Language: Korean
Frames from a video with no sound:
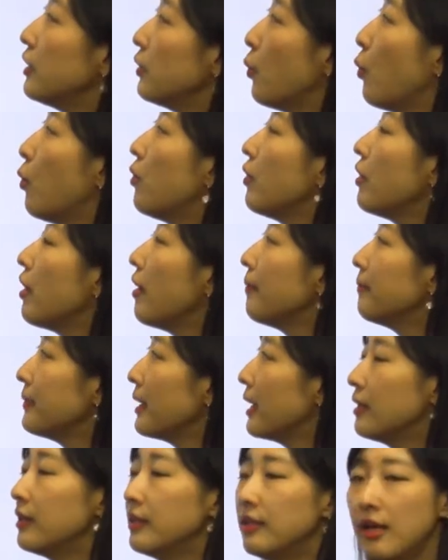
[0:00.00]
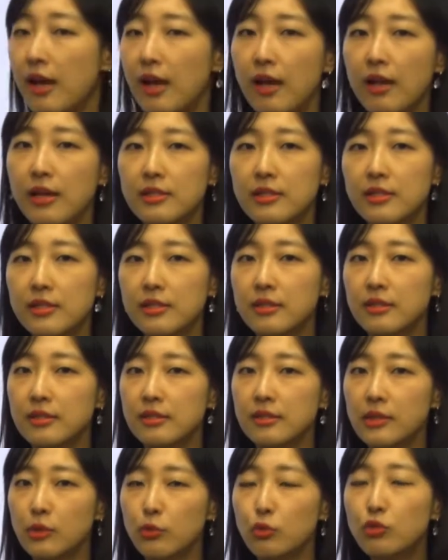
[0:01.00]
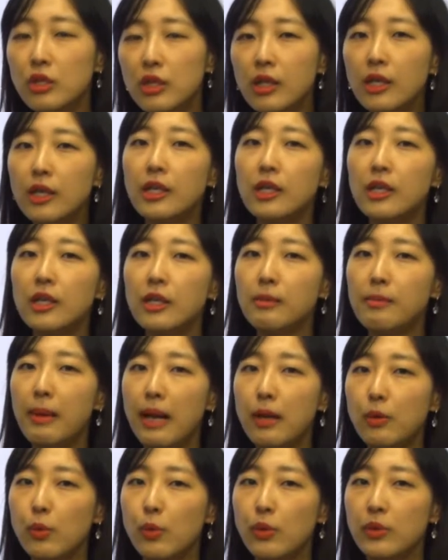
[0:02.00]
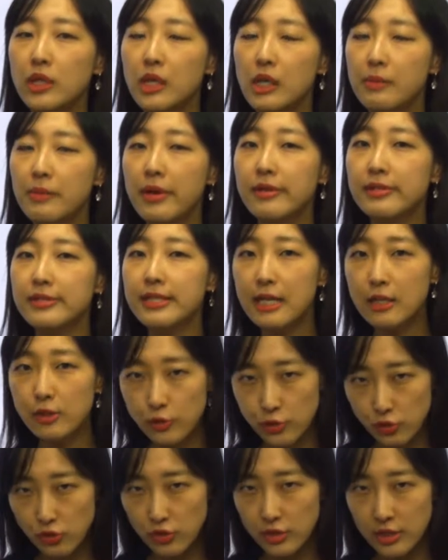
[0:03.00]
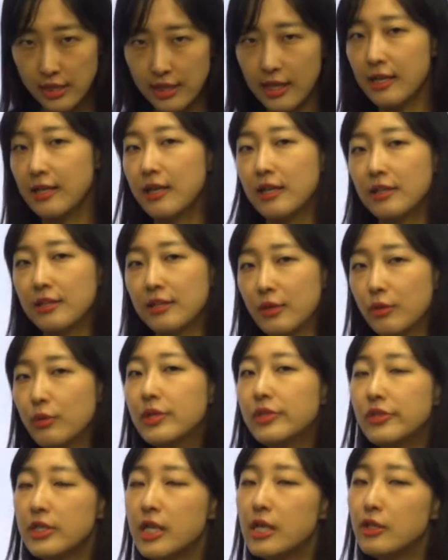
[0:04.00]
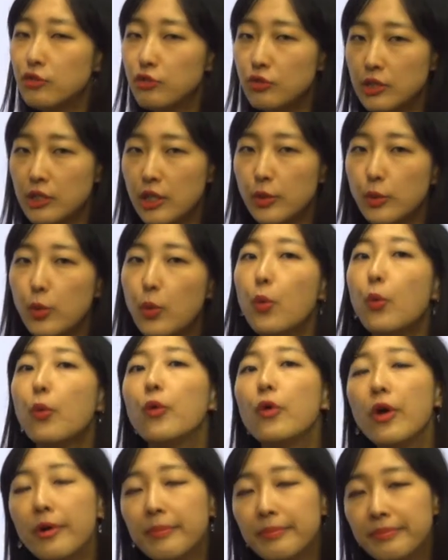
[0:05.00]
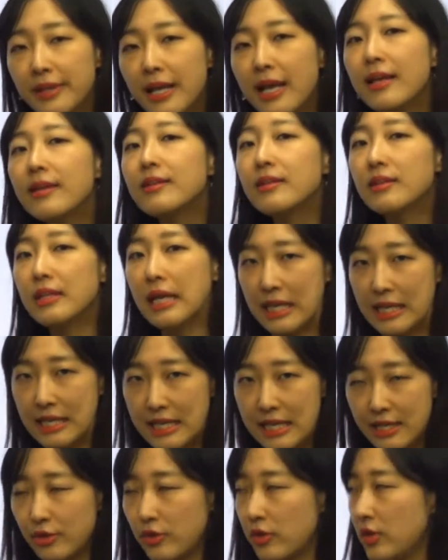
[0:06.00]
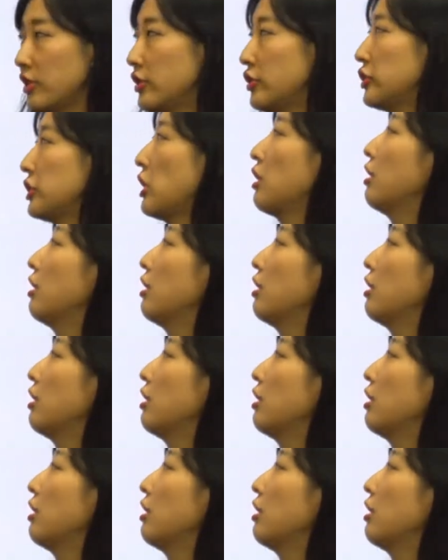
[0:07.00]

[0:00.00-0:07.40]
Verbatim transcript: 오염 달걀, 즉 이제 우리 말로는 일명 살충제 달걀이라고 했죠. 살충제로 오염된 달걀이 되겠죠.